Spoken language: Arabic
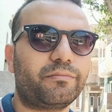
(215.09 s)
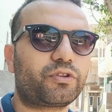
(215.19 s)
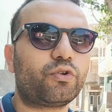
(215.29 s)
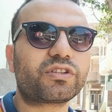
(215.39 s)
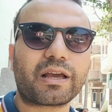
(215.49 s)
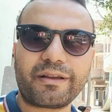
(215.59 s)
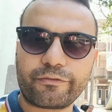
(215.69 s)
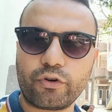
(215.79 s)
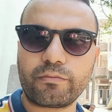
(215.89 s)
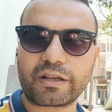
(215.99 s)
بتعوز كمان
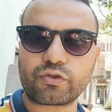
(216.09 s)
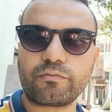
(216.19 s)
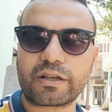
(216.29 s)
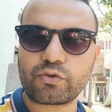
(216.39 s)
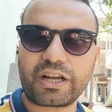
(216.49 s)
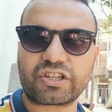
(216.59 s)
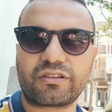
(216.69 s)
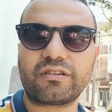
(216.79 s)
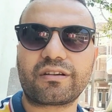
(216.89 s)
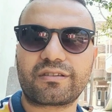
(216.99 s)
فوق المحصول محصول
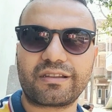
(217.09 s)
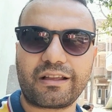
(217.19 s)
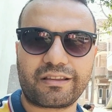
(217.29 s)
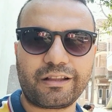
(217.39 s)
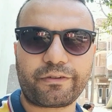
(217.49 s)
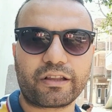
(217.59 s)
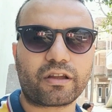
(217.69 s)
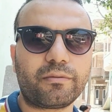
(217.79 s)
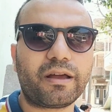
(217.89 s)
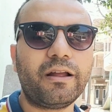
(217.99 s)
عشان تقدر تدفع
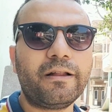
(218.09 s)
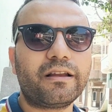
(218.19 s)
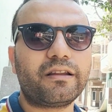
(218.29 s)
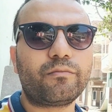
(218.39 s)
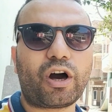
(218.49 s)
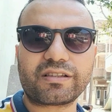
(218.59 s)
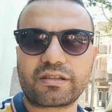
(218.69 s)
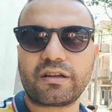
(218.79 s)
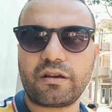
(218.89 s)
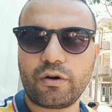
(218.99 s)
الضريبه
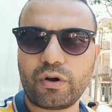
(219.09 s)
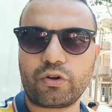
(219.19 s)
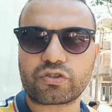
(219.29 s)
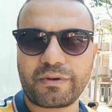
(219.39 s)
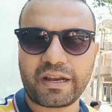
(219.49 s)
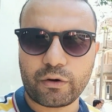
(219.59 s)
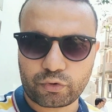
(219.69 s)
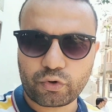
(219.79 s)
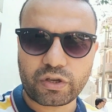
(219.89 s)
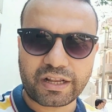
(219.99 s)
للمحصل اللي هو العثماني او
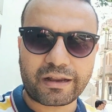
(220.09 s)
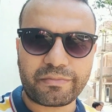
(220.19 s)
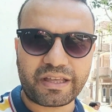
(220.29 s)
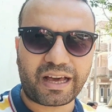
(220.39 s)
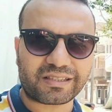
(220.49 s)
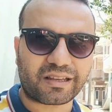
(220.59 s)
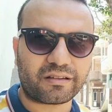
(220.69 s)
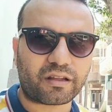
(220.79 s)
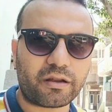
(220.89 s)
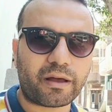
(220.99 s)
التركي اللي كان بيجي
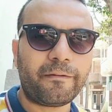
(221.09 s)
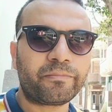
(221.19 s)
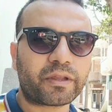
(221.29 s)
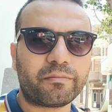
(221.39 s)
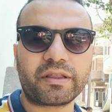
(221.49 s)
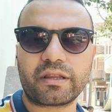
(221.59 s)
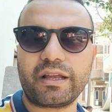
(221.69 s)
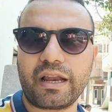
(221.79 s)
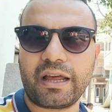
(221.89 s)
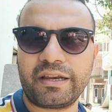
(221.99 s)
يحصل الضريبه من
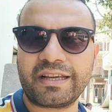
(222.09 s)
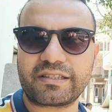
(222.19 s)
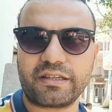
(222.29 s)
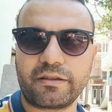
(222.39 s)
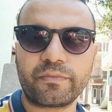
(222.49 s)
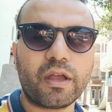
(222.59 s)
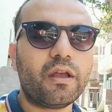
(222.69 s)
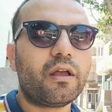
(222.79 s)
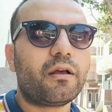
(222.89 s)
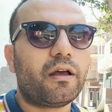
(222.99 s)
الناس دي
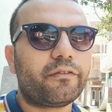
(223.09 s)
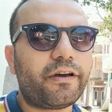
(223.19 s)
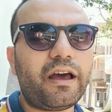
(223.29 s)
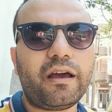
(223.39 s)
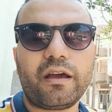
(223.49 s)
ف